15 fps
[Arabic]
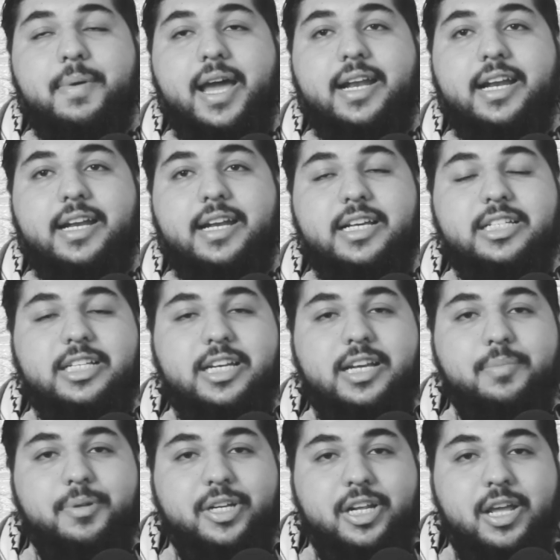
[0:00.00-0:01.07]
معنا الناس
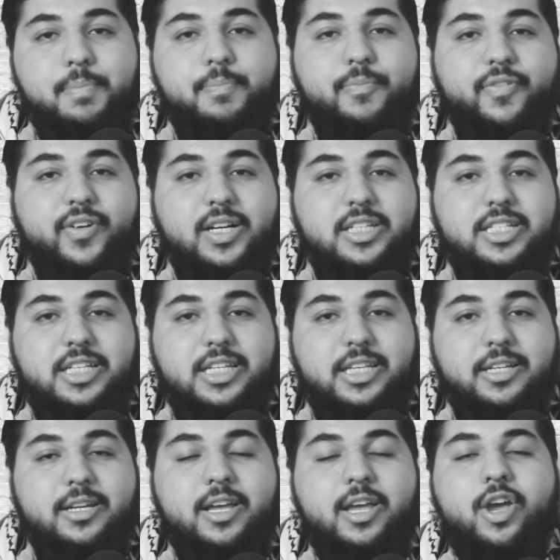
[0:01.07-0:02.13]
اللي بتحب
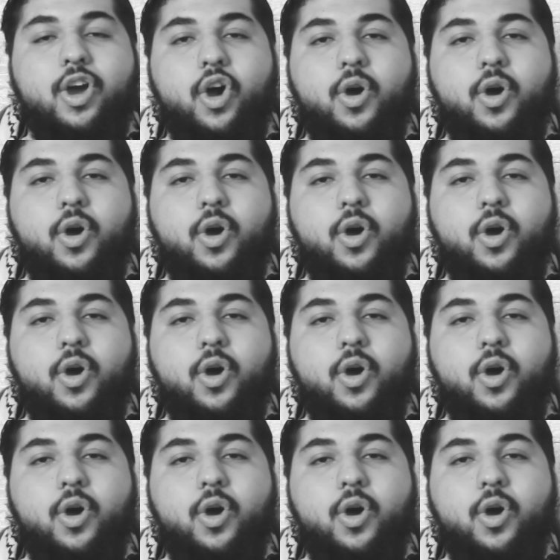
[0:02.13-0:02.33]
فلسطين